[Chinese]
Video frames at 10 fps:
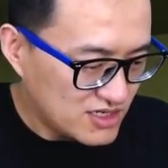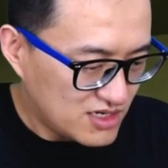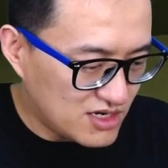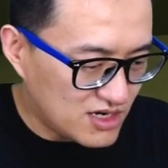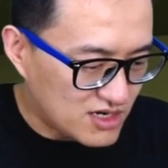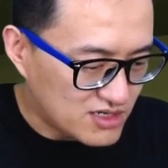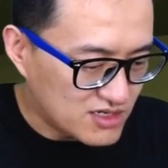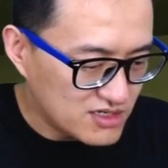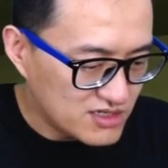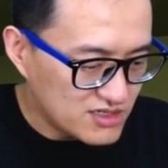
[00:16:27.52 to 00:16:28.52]
嗯，
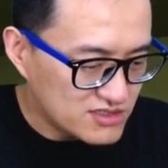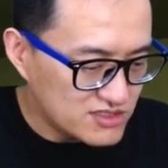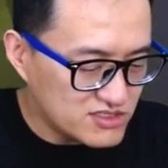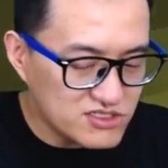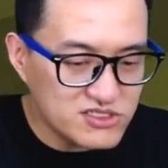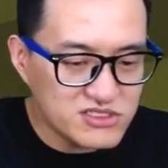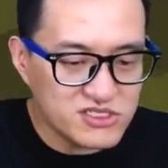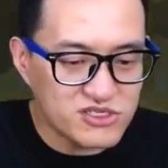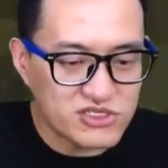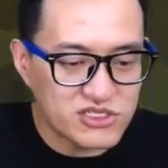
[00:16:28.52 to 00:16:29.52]
这这是一些
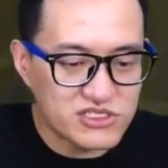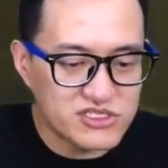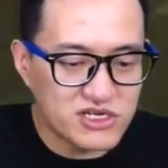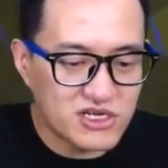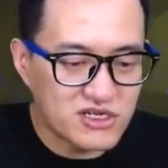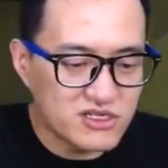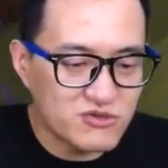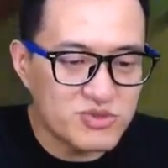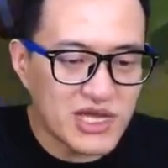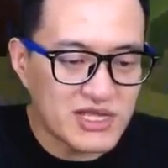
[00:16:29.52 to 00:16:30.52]
小提示，我
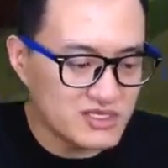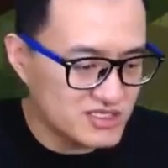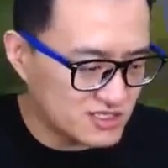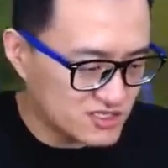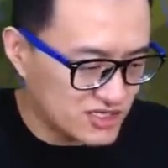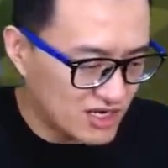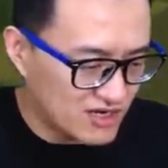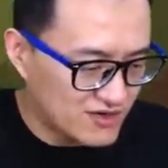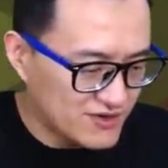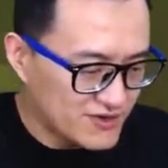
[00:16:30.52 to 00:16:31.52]
们不看这些提示了
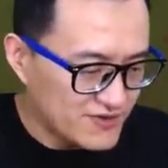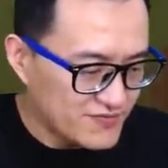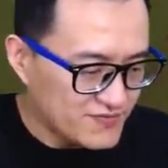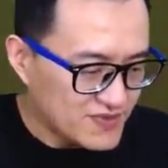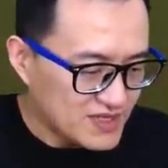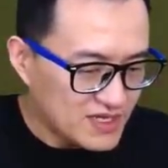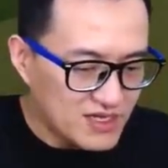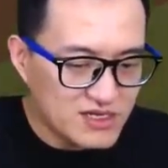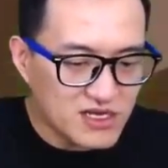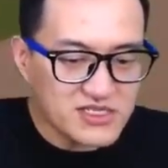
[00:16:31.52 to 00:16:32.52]
啊。
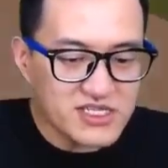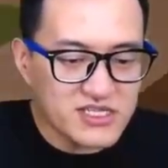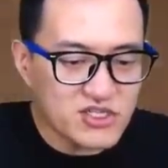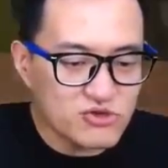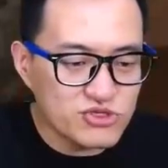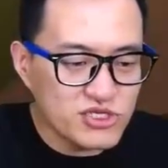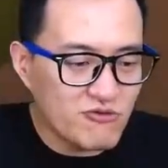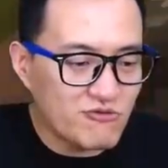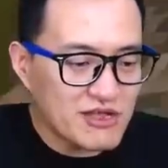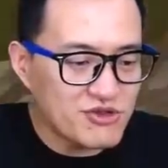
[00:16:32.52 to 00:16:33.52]
呃，刚才那些道具箱
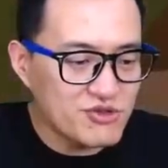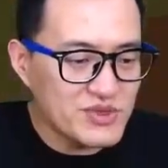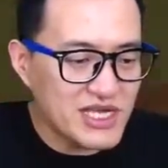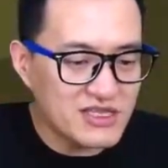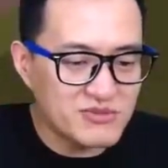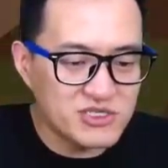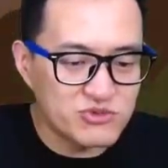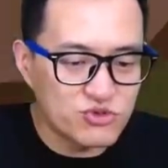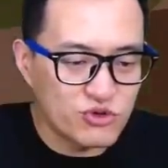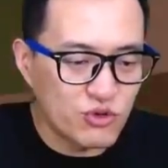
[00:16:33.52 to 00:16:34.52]
我完全都没看它们什
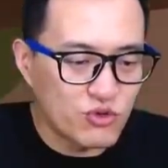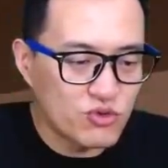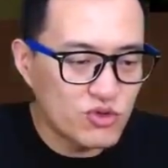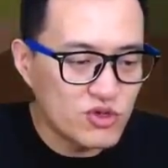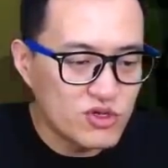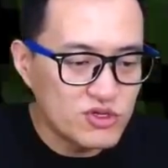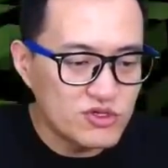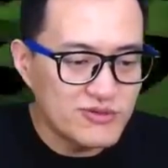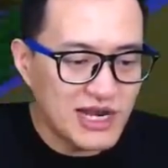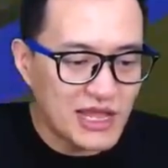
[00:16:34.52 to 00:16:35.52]
么作用。
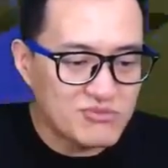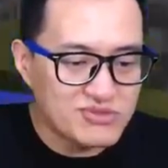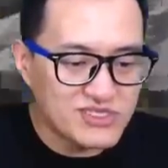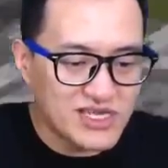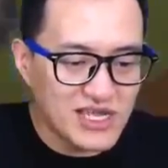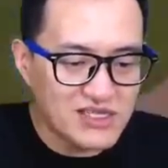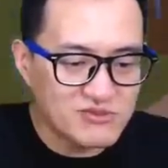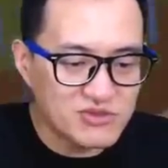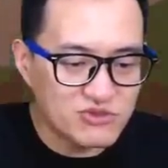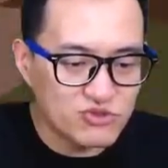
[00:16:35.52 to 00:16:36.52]
对不？来不及看他
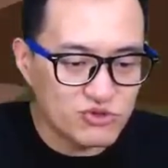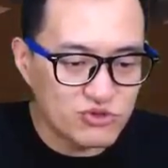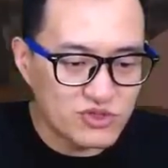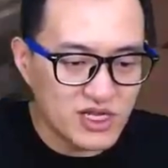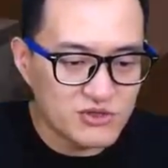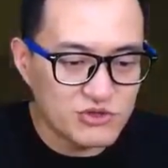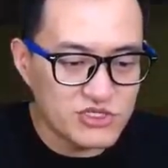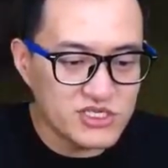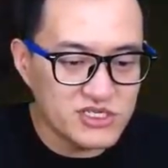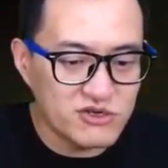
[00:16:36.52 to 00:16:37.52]
们什么作用，但是有一
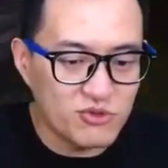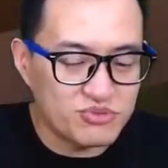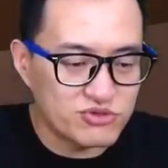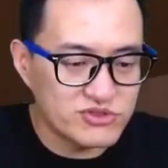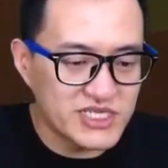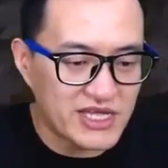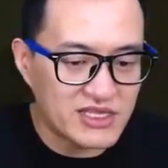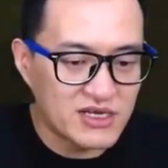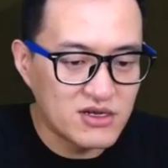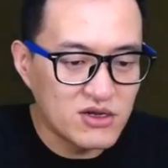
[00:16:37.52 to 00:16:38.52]
些是给我补充剑
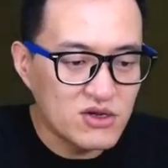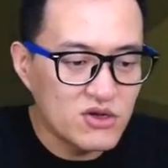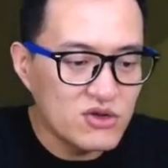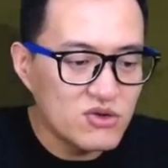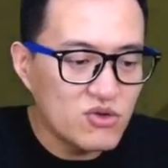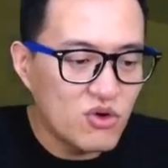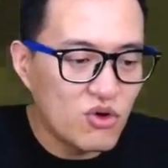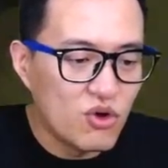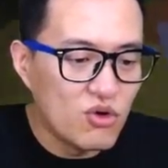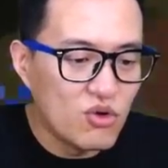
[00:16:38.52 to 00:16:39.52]
的。哦吼，